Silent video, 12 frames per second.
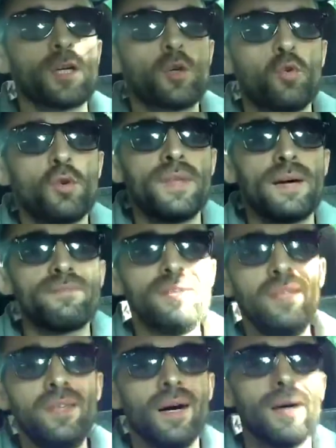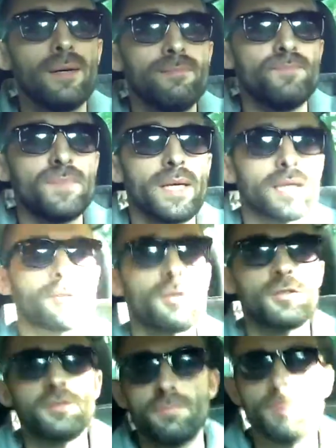Górna Wilda. Jak
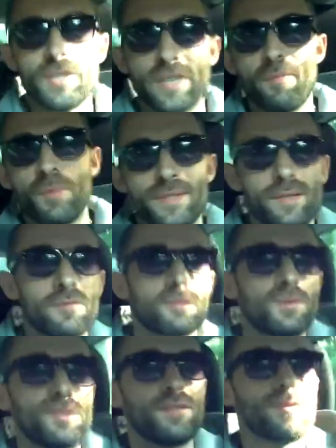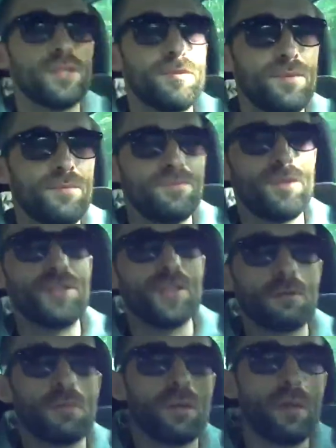ktoś mieszka w Poznaniu, to będzie wiedział.